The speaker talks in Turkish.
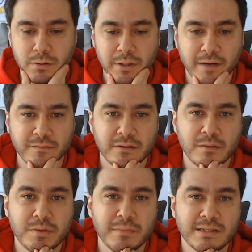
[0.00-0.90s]

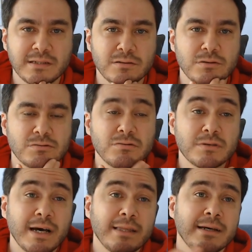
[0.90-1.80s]
Haftada bir maç izliyorsun
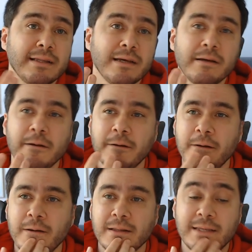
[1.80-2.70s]
zaten hani
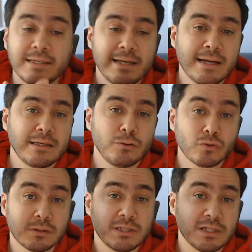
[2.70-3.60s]
desen ki
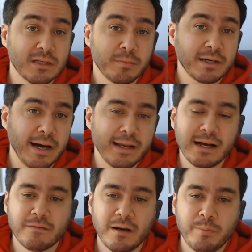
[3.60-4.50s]
yurt dışında bir
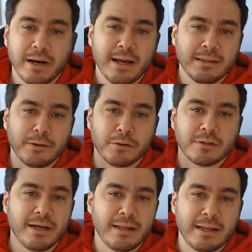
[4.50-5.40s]
kaynak var paran da yok. Neyden?